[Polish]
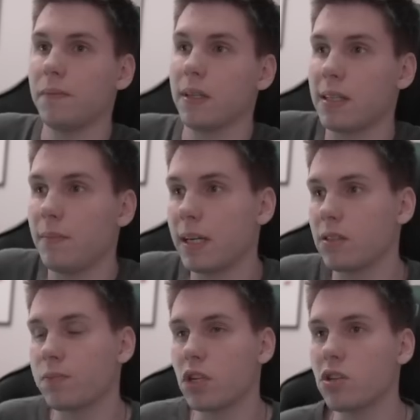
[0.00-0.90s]
Za
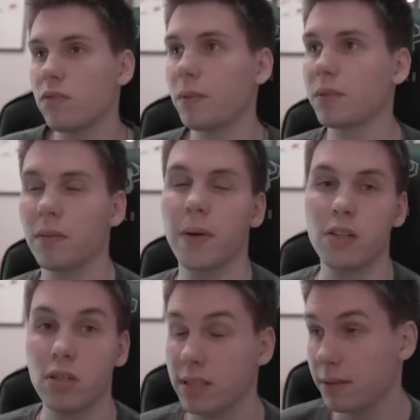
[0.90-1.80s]
bardzo przeżywam ten
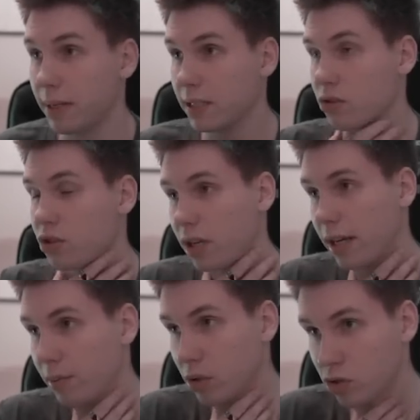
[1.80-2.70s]
mecz, za bardzo się
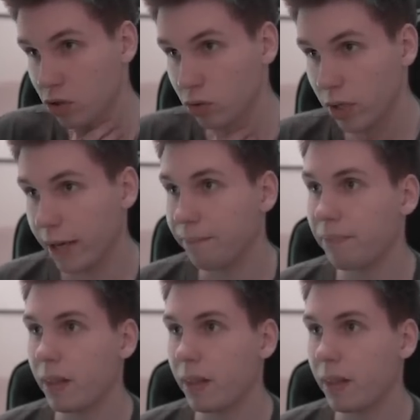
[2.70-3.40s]
emocjonuję.